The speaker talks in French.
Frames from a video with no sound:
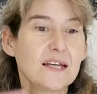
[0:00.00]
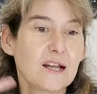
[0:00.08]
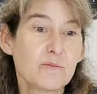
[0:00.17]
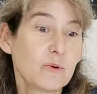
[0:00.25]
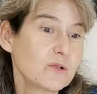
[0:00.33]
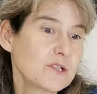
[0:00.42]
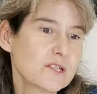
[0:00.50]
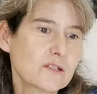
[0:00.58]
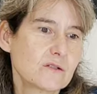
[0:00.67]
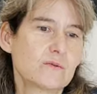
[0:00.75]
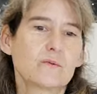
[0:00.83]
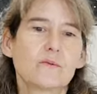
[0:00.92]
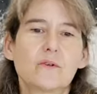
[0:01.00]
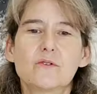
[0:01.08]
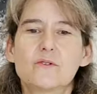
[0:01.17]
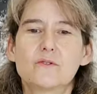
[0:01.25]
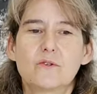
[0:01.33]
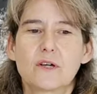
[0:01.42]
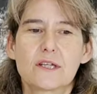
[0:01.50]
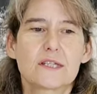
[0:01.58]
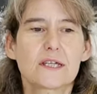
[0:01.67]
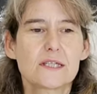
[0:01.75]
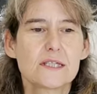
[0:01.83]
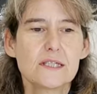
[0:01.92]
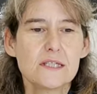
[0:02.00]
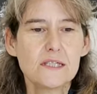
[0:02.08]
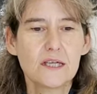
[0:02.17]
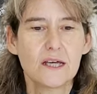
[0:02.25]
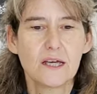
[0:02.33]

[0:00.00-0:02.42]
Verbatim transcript: et la projection euh, se rétrécit.